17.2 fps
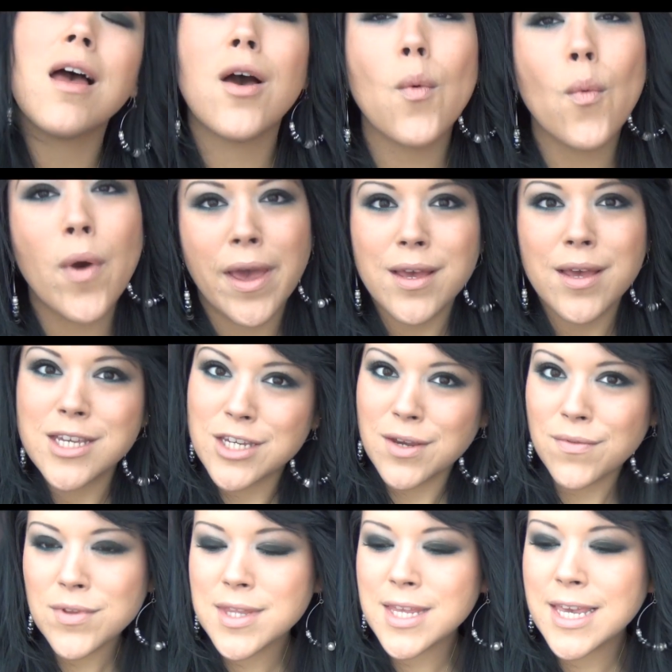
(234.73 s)
ouais,
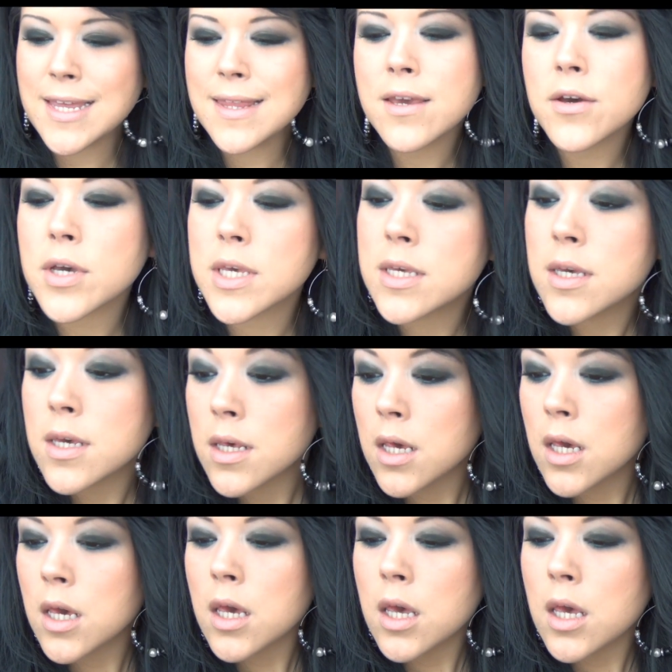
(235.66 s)
j'invente des catégories.
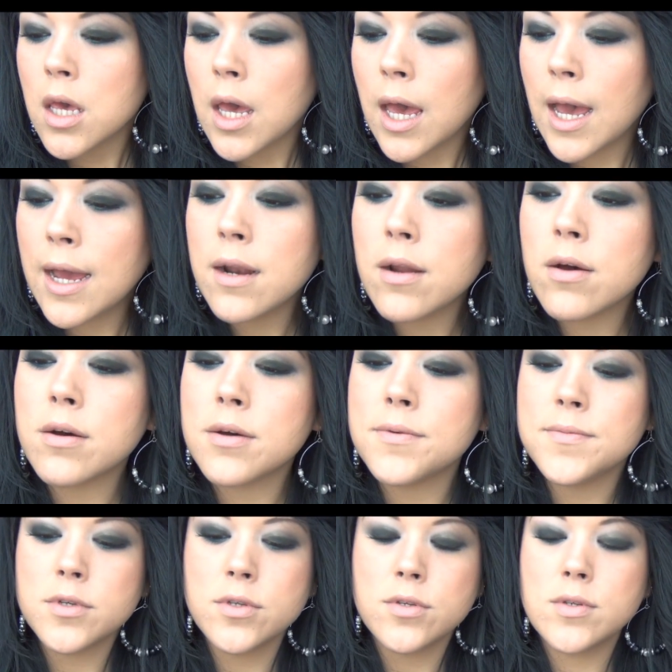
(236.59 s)
Alors,
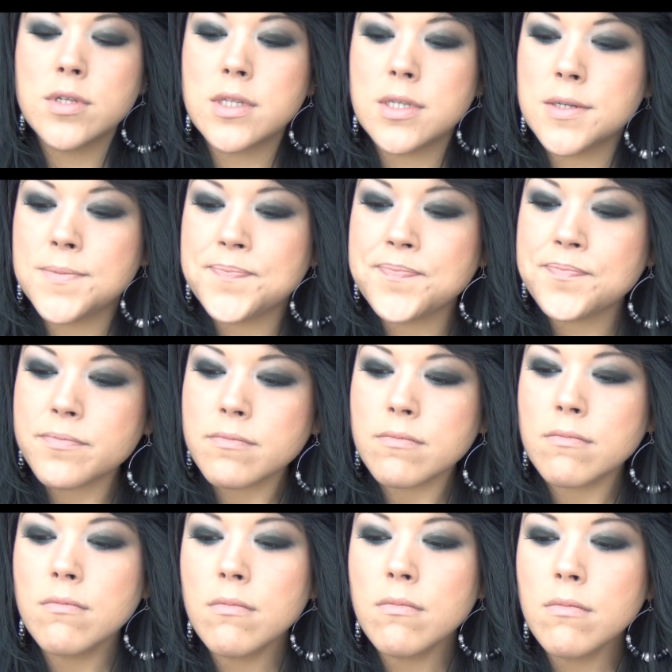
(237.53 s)
ensuite,
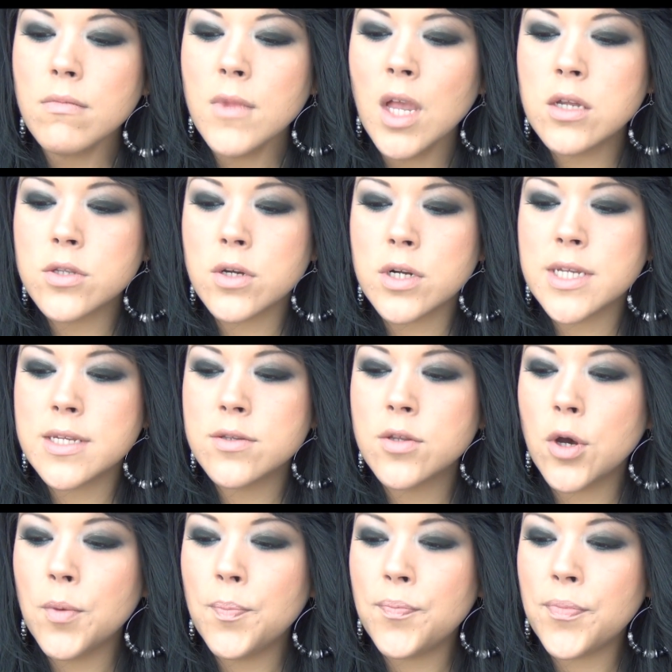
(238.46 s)
dans les
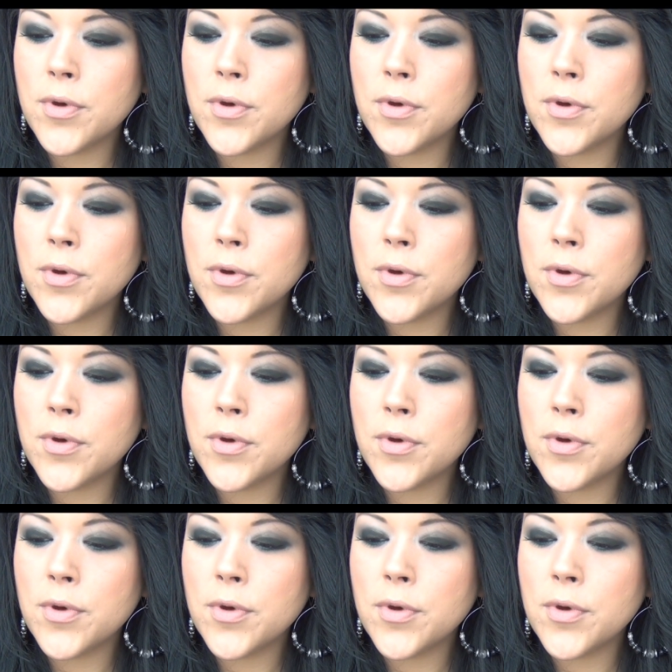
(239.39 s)
tops,